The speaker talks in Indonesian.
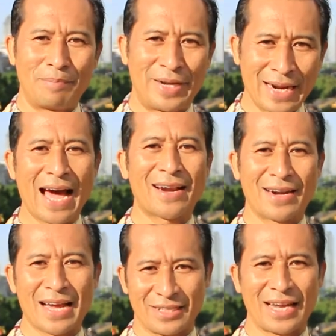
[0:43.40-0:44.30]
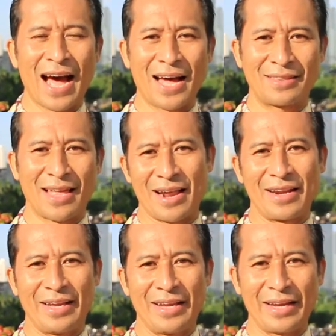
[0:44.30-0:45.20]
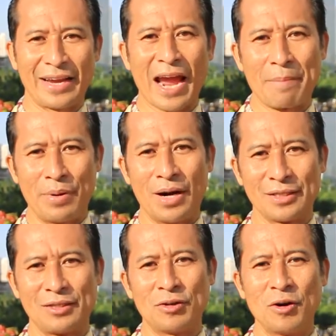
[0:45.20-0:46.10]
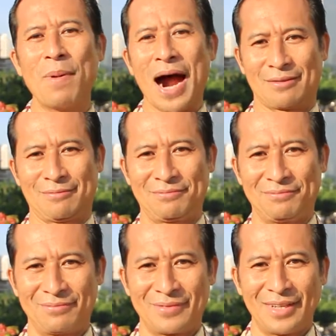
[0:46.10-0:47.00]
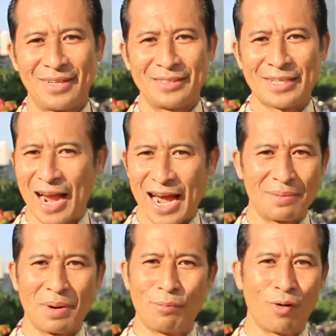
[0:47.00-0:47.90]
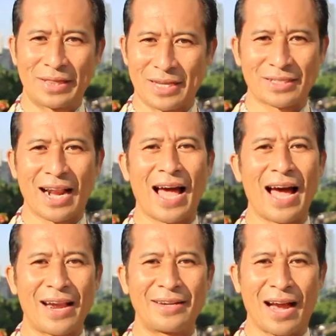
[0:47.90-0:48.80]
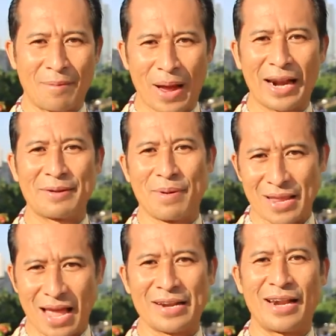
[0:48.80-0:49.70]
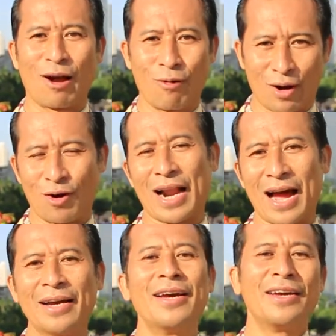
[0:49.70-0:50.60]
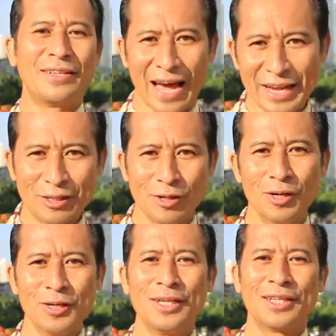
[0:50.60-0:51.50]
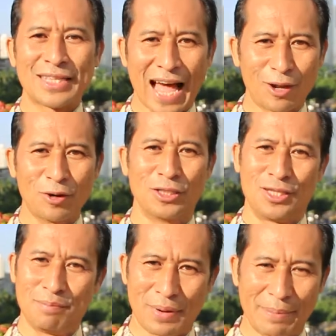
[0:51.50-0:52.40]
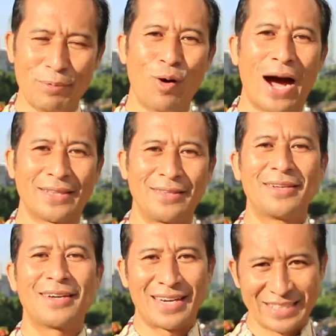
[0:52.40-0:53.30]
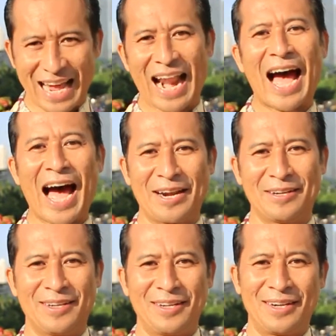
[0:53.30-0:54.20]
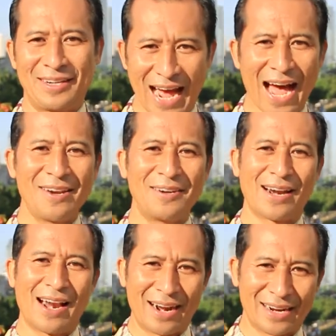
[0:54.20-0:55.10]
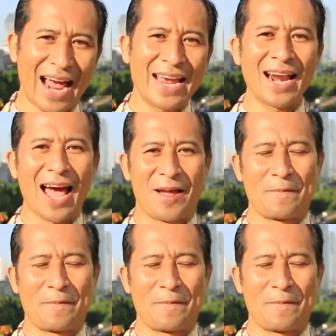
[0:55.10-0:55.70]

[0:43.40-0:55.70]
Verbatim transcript: dengar nasihat dari Edward Hubbard. Jangan membuat kesalahan yang paling banyak dilakukan orang, yaitu takut berbuat kesalahan. Dan raihlah